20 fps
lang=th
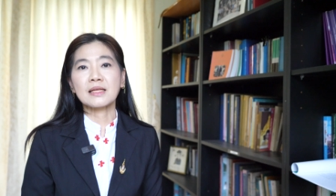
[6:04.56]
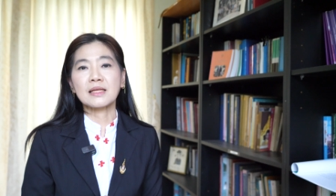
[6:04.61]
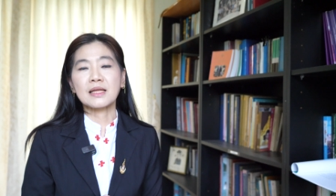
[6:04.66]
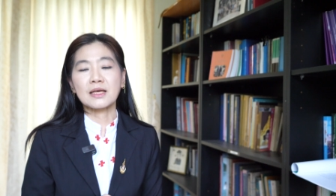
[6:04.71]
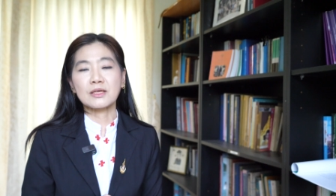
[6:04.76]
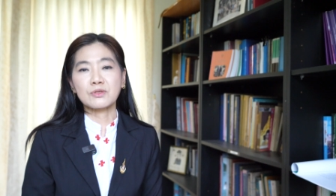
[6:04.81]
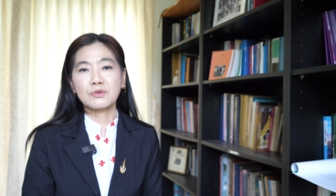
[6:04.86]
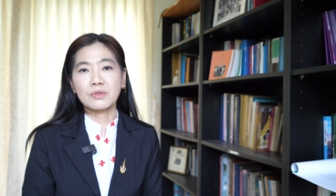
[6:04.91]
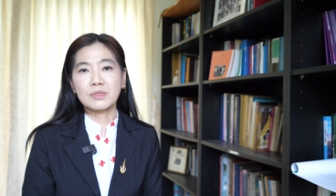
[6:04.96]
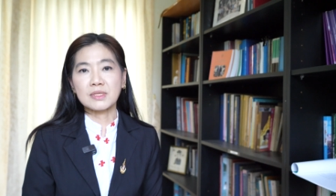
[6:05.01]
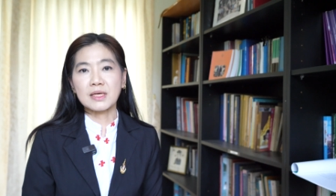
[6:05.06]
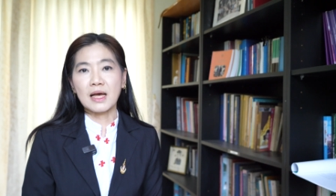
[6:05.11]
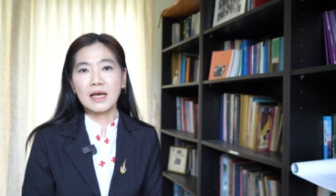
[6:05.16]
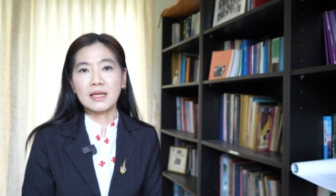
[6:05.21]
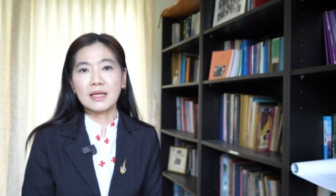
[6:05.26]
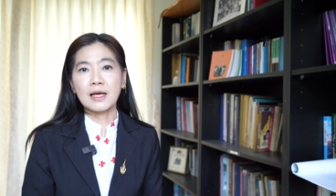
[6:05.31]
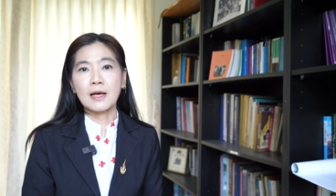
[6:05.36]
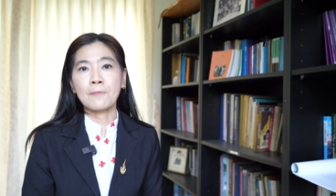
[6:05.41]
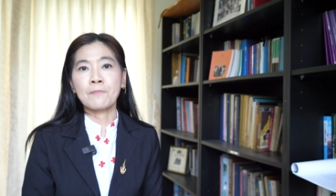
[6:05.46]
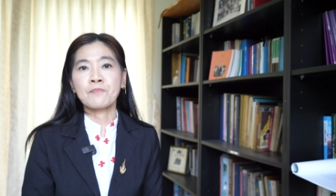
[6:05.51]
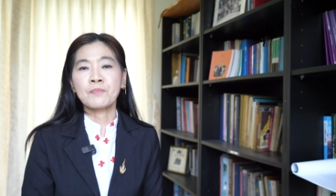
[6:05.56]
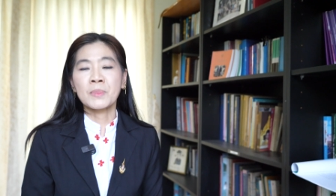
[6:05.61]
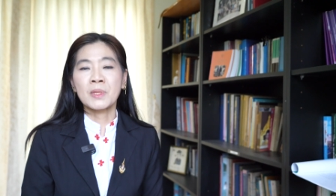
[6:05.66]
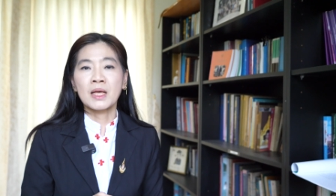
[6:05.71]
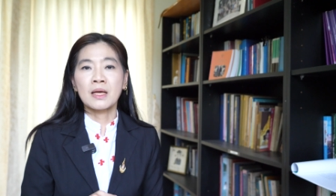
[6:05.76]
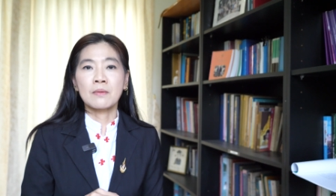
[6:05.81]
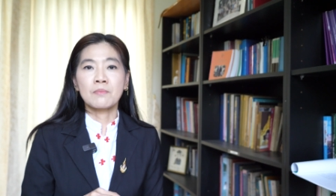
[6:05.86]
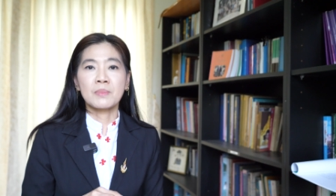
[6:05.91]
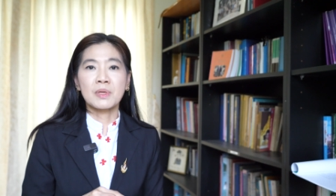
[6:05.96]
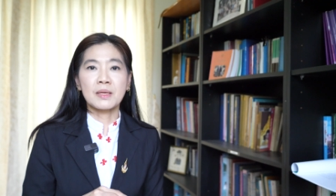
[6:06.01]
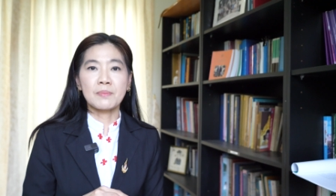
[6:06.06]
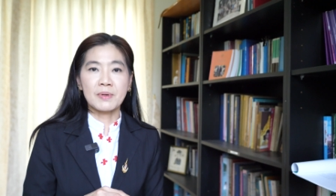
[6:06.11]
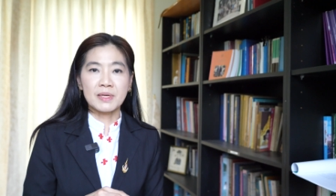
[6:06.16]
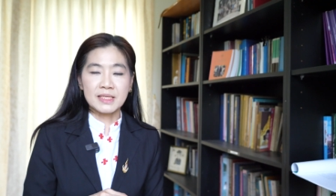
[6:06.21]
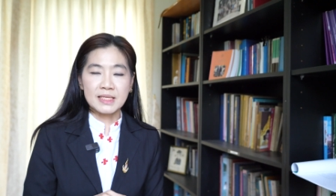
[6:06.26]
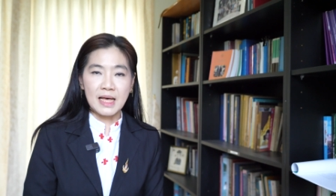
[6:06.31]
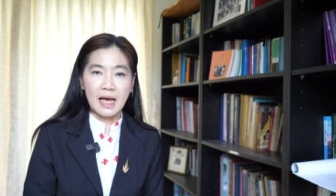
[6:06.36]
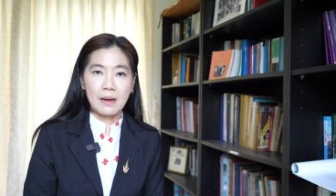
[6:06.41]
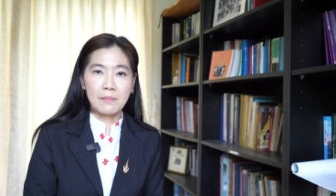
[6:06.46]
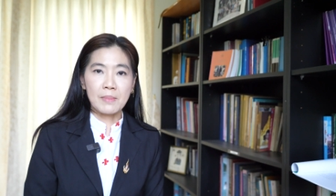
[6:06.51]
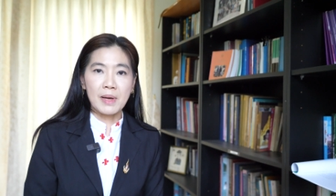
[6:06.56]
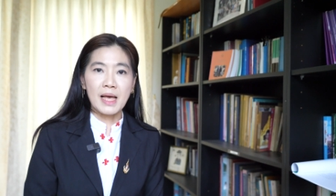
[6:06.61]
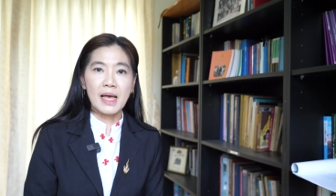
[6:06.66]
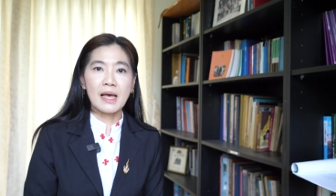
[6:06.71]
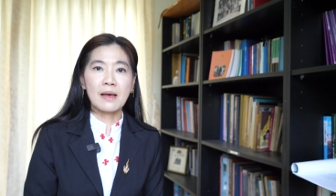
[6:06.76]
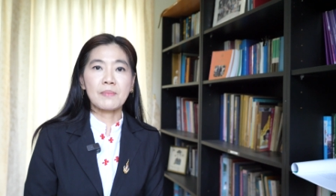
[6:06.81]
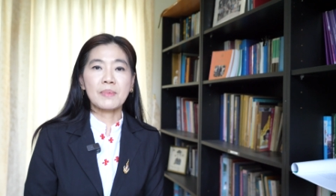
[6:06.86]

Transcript: นเด็กส่วนใหญ่เนี่ย มีภาษาแม่